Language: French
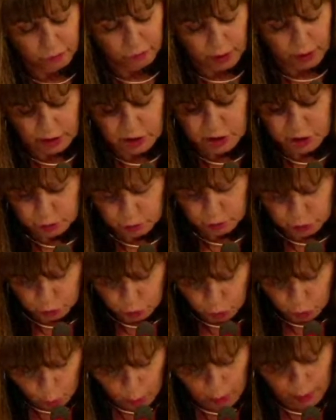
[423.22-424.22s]
Voilà,
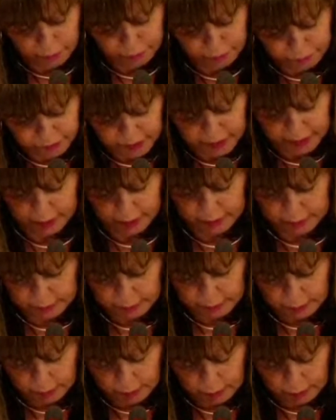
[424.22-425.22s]
je, crois faire,
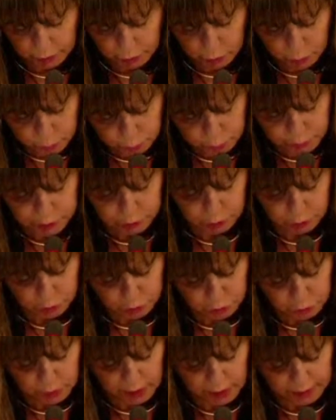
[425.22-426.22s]
depuis que
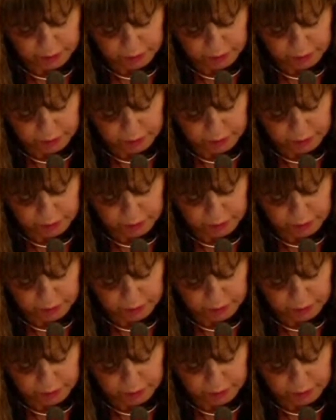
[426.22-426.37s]
je suis